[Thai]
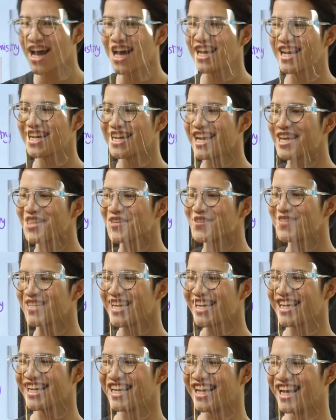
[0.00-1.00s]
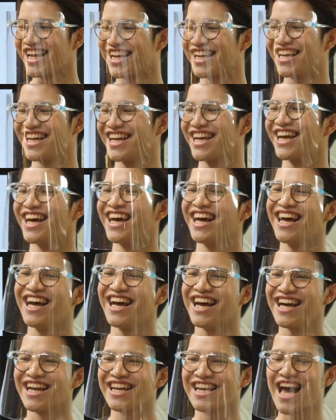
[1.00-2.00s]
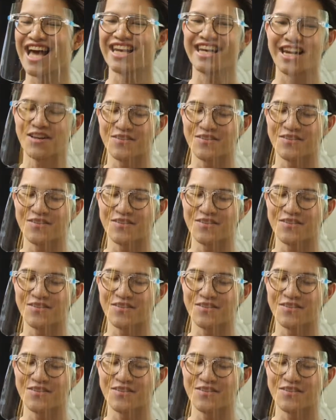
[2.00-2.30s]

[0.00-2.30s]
อันนั้นไนโตรเจนนะอันไน